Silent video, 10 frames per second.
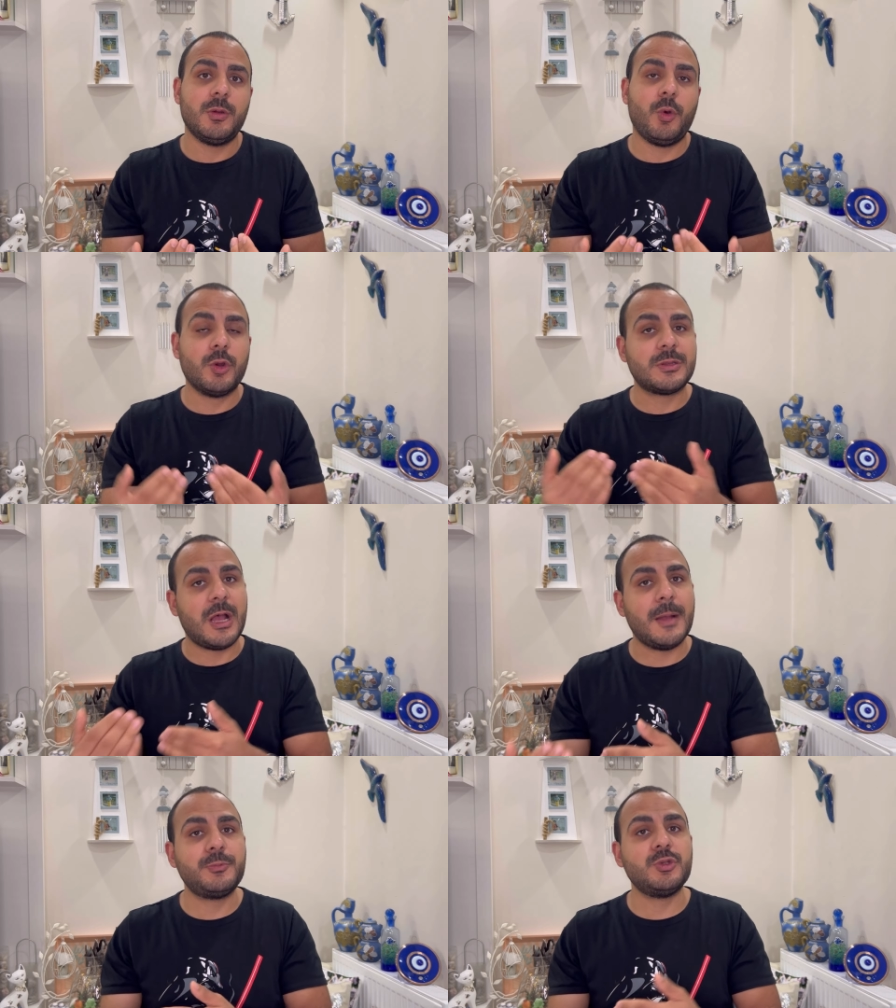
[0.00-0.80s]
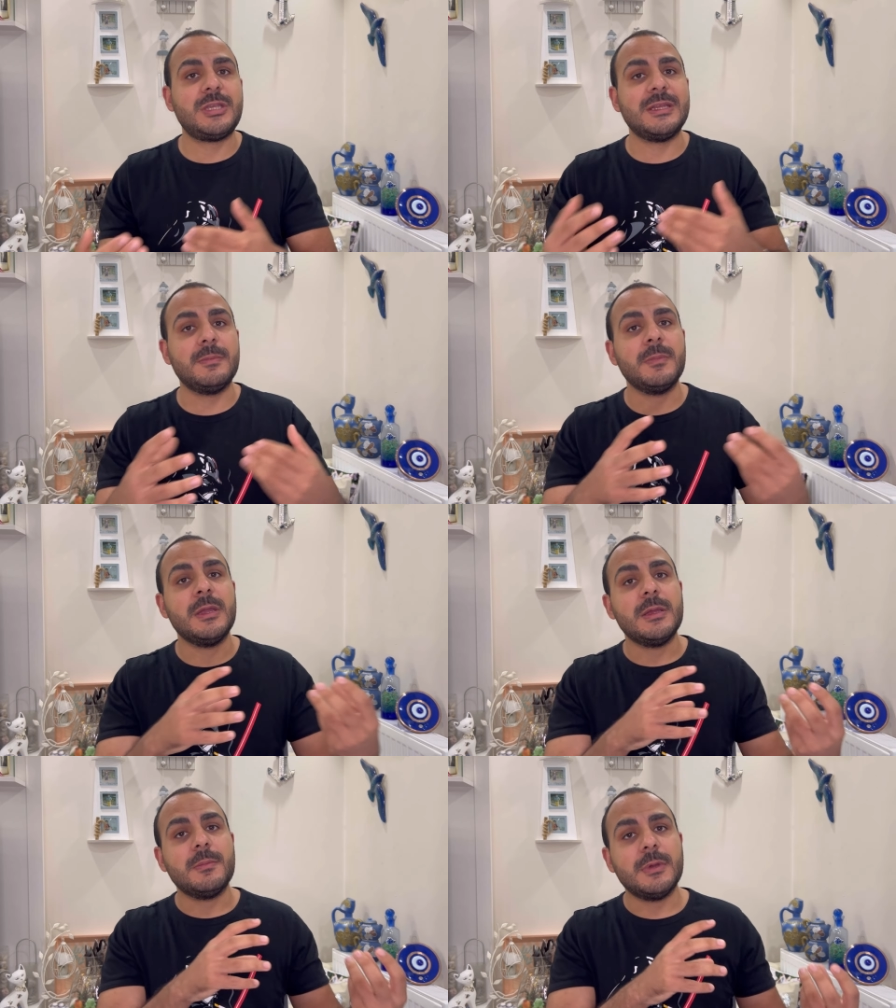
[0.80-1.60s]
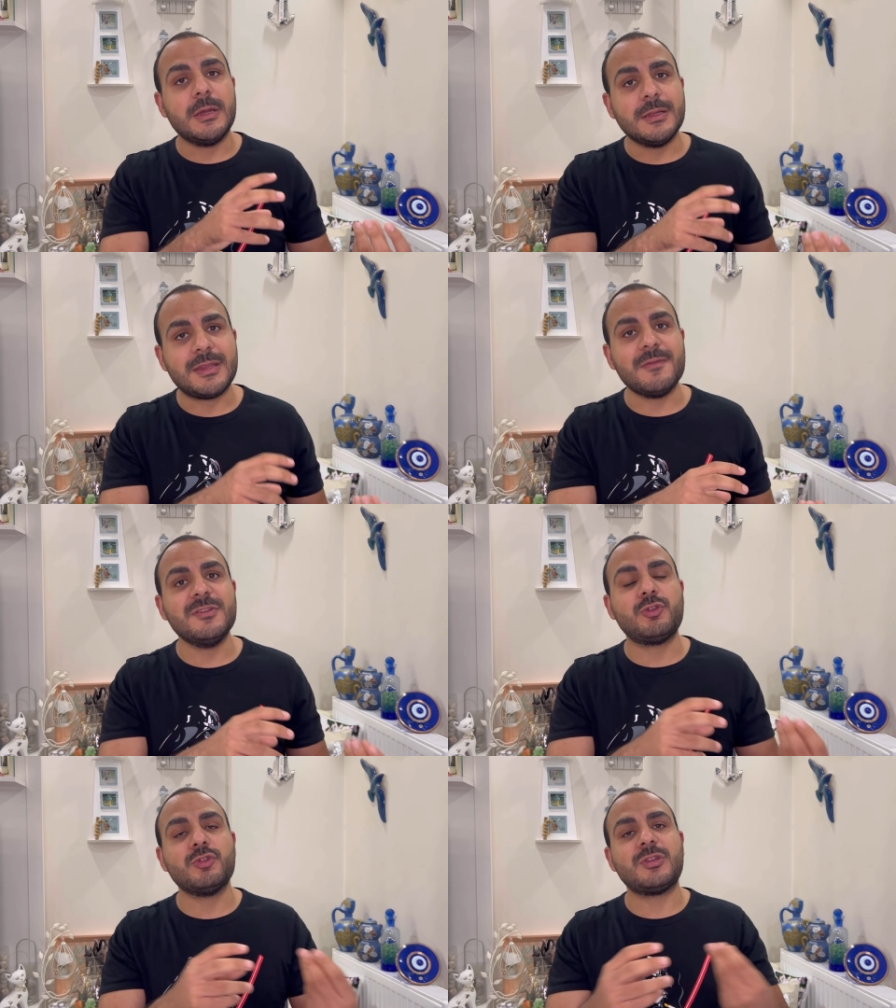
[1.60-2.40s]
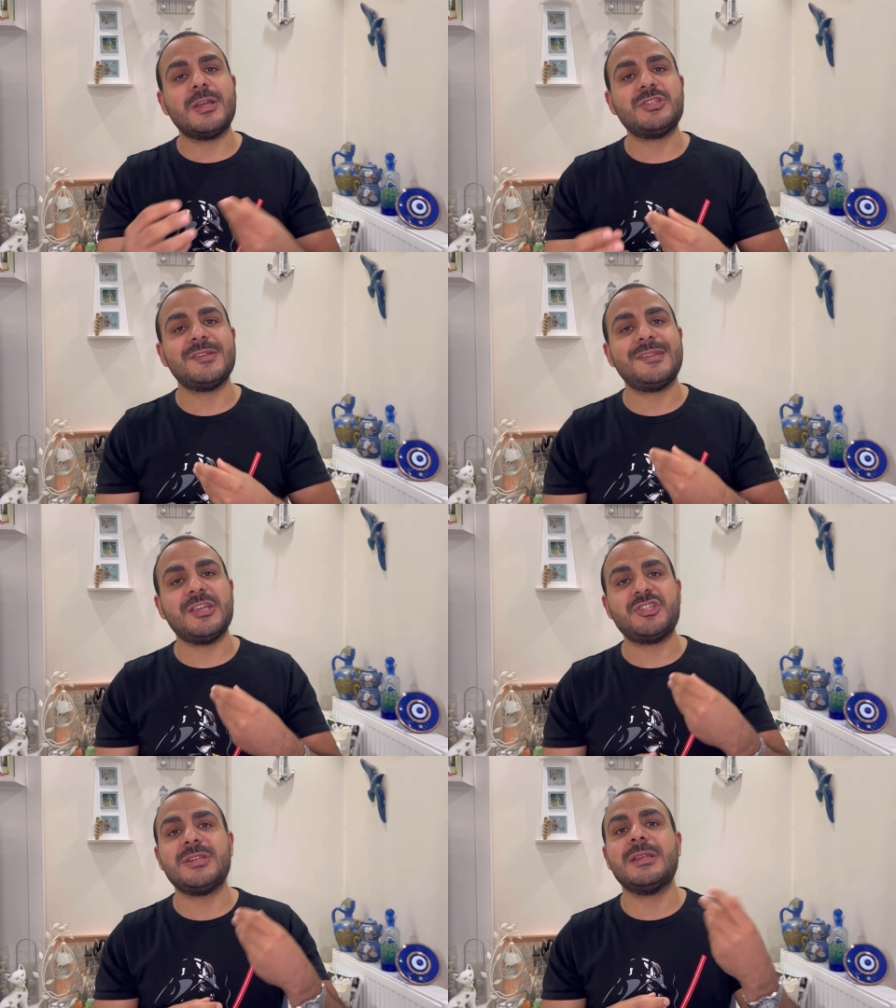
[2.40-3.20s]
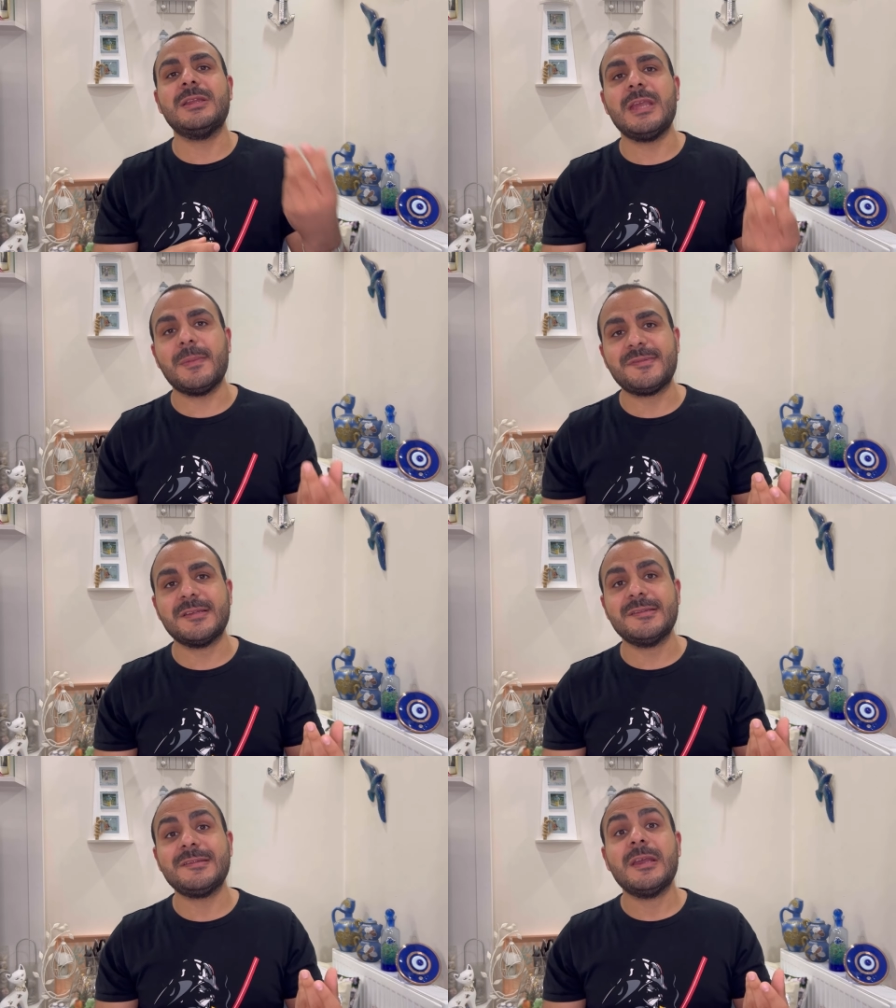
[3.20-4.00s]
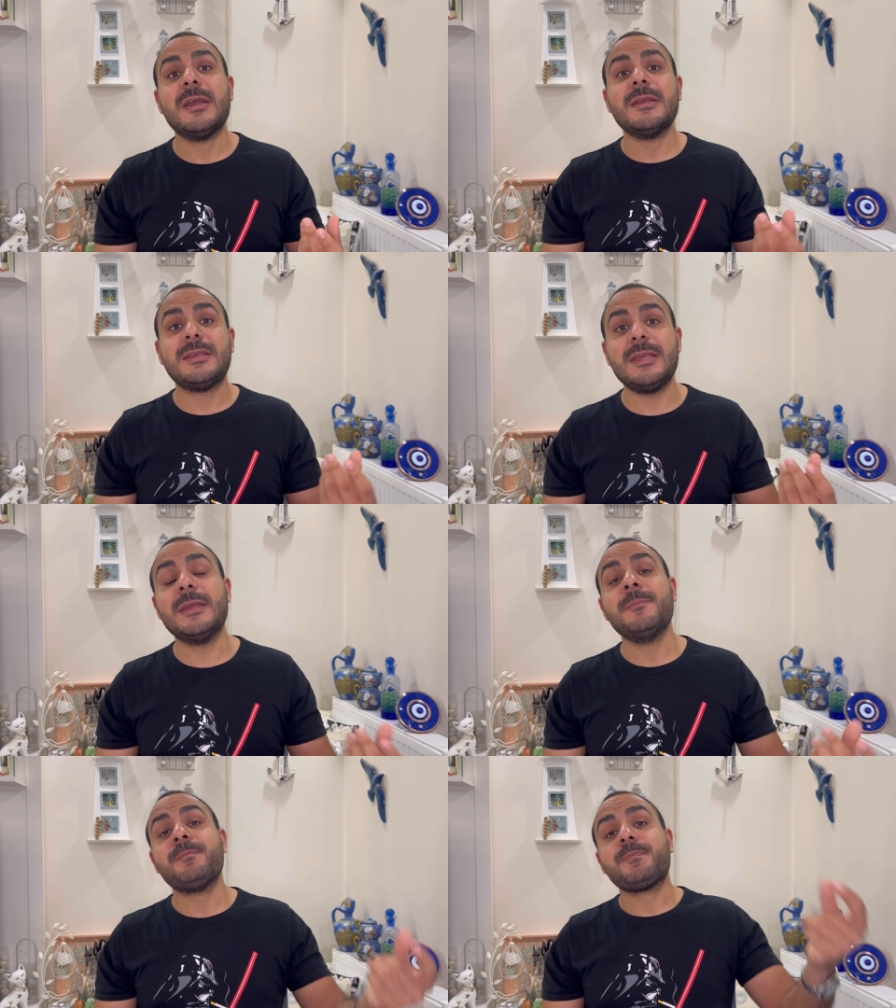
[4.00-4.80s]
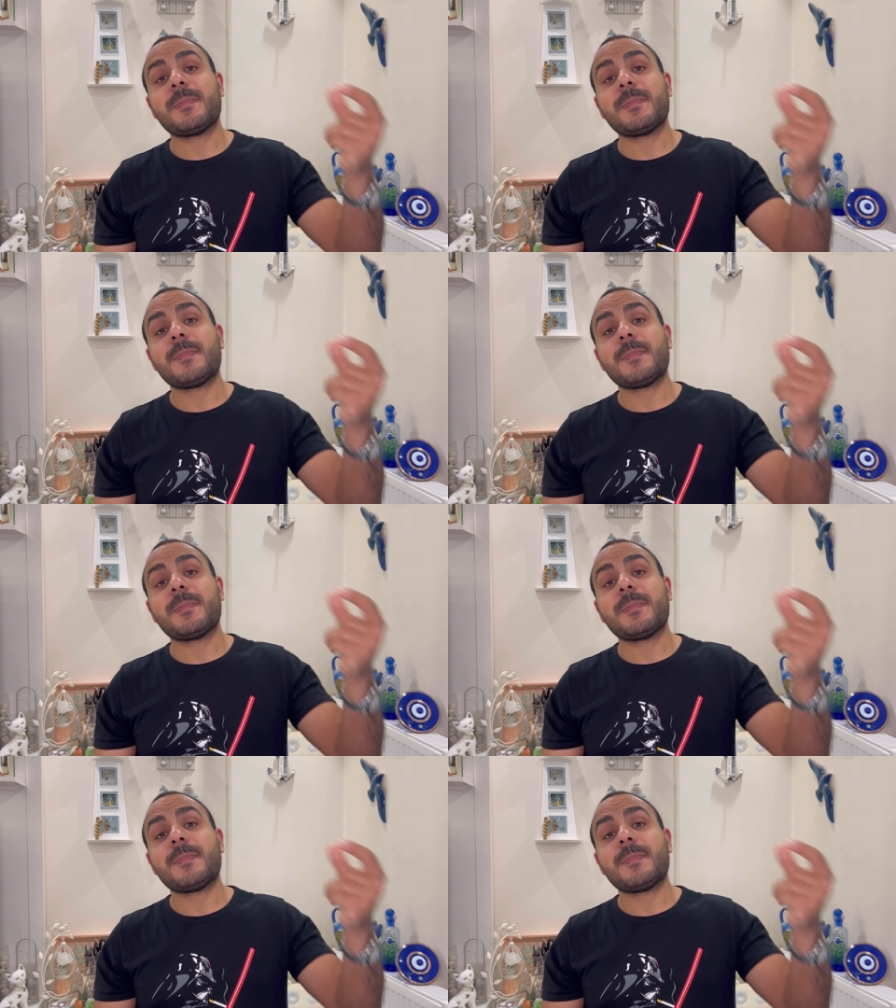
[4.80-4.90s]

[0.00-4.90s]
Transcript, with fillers: Orada Abdülkerim, e, Davinson Sanchez değişikliğini yapsanız ki